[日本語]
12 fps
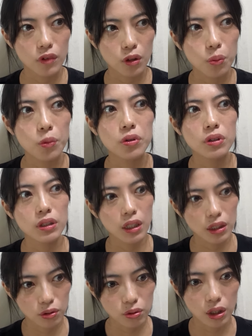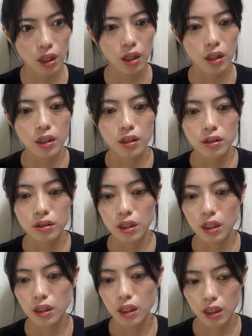思ったりとか、
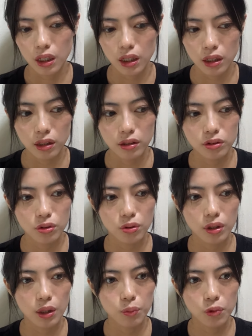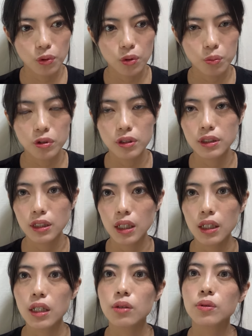なんならそれも思いつか
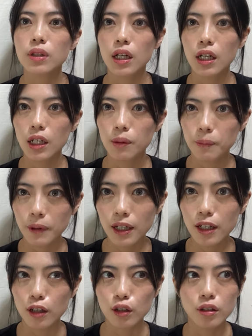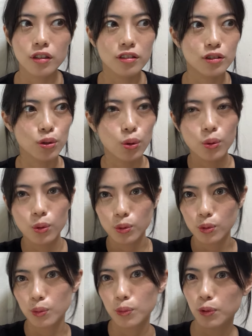ないのであれば、そこ
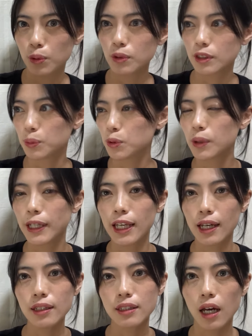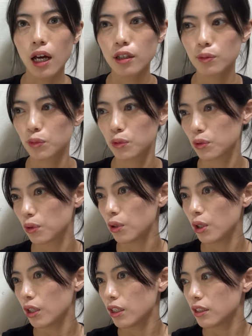のもう自分の部屋にあるもの、
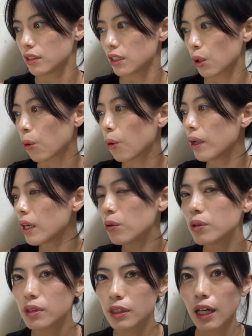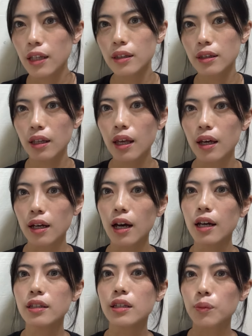じゃあこれを使って
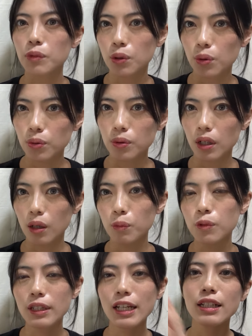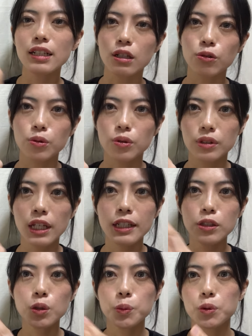書いてみようとか、もう何かこう
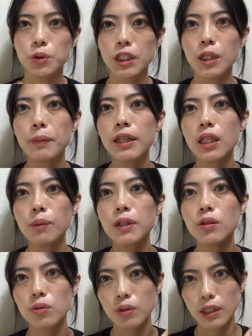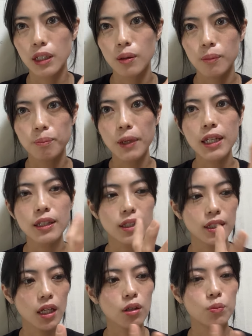対象物を決めてみるとかね、メイン
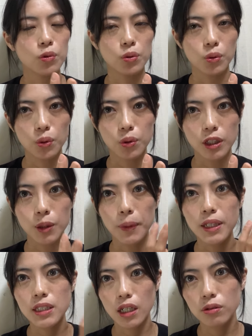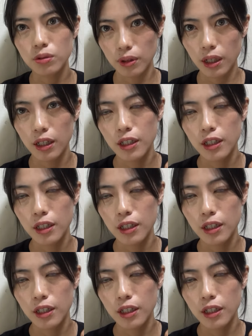になるものを決めちゃうとか、